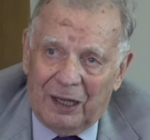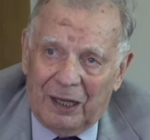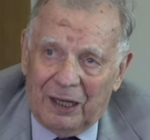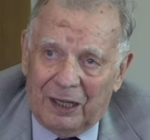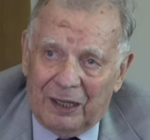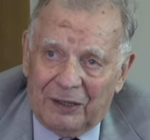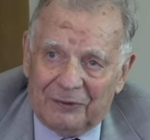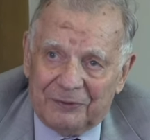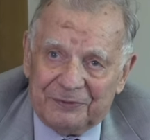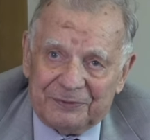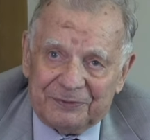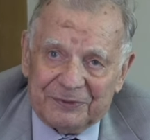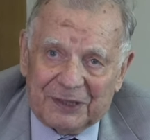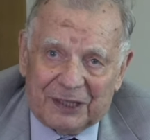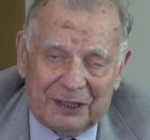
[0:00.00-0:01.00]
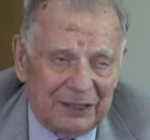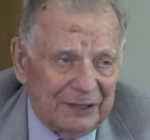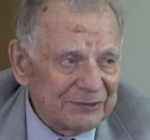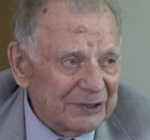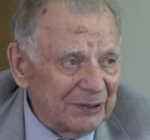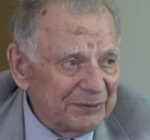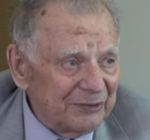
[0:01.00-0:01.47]
в
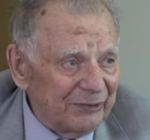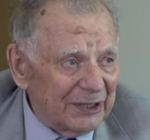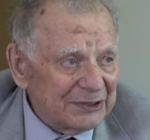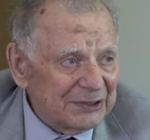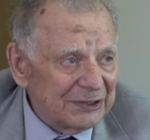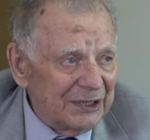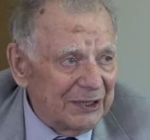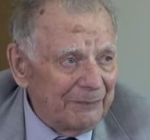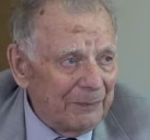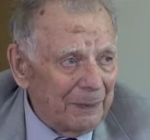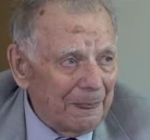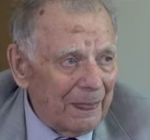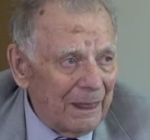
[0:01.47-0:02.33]
Королевском дворце